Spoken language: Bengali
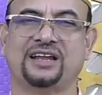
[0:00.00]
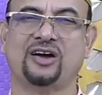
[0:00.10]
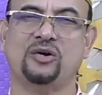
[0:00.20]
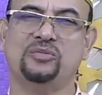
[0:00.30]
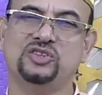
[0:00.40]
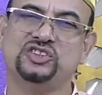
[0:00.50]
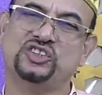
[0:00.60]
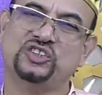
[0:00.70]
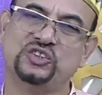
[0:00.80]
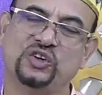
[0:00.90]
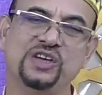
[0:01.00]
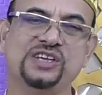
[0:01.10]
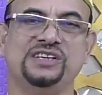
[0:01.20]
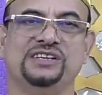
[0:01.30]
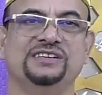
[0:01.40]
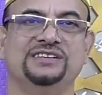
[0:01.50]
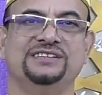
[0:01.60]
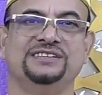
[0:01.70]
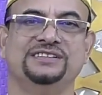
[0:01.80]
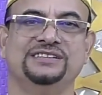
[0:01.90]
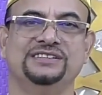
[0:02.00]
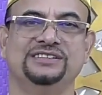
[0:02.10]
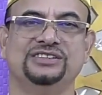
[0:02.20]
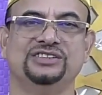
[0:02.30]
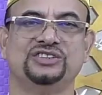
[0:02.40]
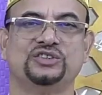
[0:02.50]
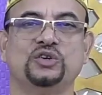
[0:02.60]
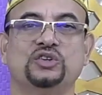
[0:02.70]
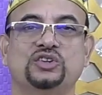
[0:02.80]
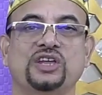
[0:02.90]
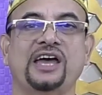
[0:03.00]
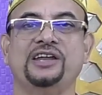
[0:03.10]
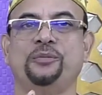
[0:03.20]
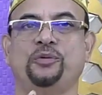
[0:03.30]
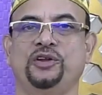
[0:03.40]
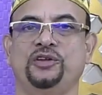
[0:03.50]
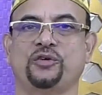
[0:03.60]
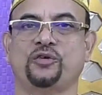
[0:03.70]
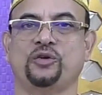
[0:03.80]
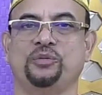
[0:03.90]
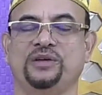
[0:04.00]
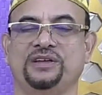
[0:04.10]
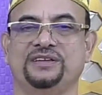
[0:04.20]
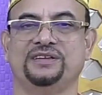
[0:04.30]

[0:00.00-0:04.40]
তারা অবশ্যই সত্যায়নে পরিণত করবে